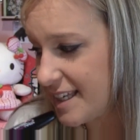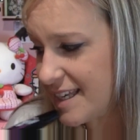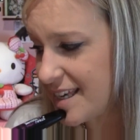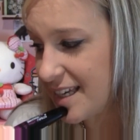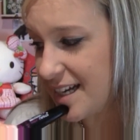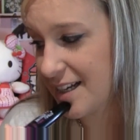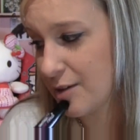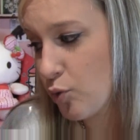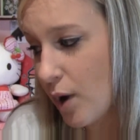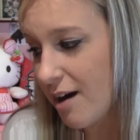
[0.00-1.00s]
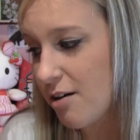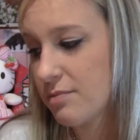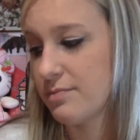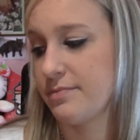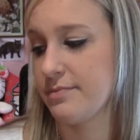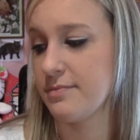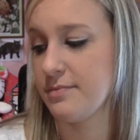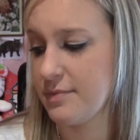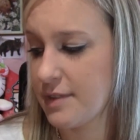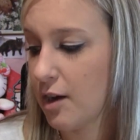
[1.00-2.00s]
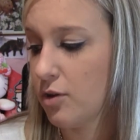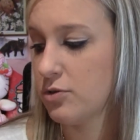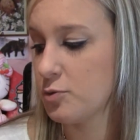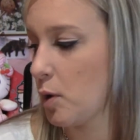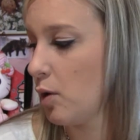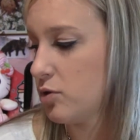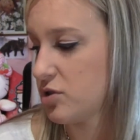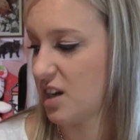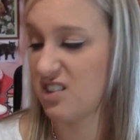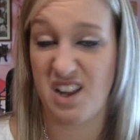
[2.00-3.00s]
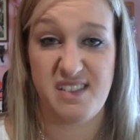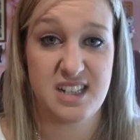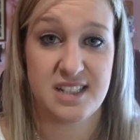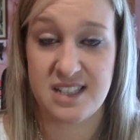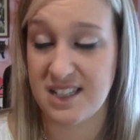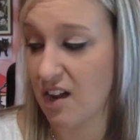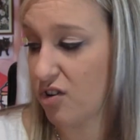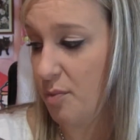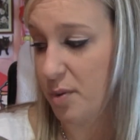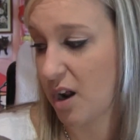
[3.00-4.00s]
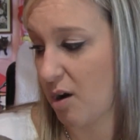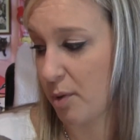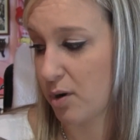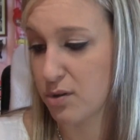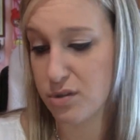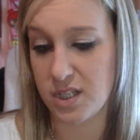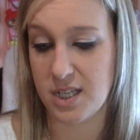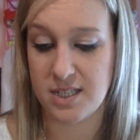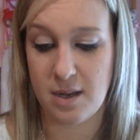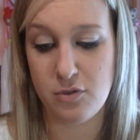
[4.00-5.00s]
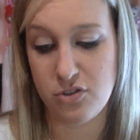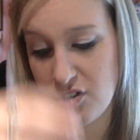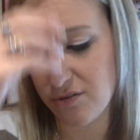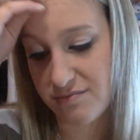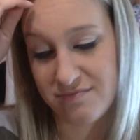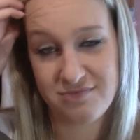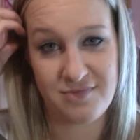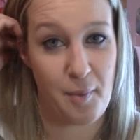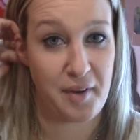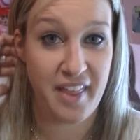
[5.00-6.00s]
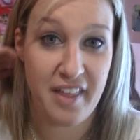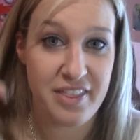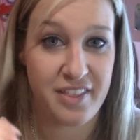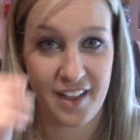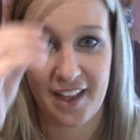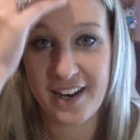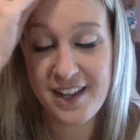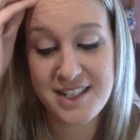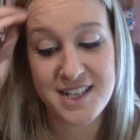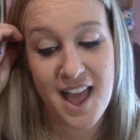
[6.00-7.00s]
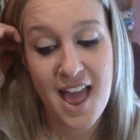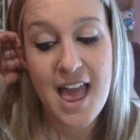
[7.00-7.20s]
Y luego tengo unos productos que no sabía si enseñar o no, porque a lo mejor no os interesa mucho, la verdad, queréis.